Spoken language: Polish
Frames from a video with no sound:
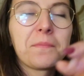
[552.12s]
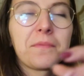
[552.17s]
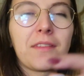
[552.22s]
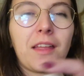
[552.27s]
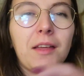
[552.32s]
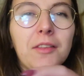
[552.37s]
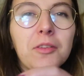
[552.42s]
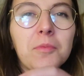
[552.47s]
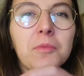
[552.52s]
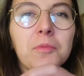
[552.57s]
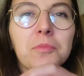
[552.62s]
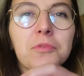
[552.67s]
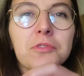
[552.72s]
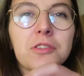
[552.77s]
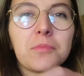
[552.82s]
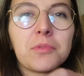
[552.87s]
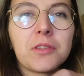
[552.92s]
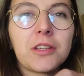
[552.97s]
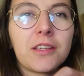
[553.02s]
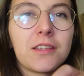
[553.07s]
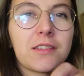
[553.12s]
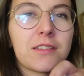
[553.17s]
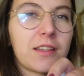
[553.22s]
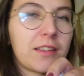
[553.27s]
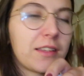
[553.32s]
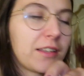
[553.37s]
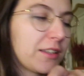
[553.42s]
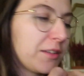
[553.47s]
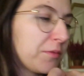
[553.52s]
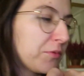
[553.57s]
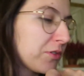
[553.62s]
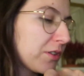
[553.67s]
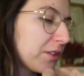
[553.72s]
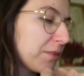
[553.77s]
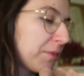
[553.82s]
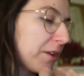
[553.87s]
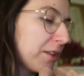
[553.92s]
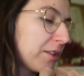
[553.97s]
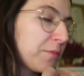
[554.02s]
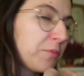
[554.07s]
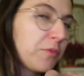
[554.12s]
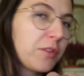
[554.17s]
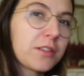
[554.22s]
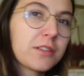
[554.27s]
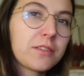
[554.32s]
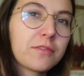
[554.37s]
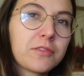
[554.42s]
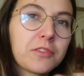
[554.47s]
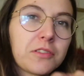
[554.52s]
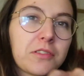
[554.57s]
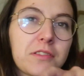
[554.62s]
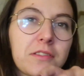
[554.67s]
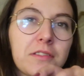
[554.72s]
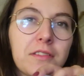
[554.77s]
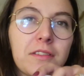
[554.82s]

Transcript: A tam później po takich żartach nie może spać i płacze w nocy.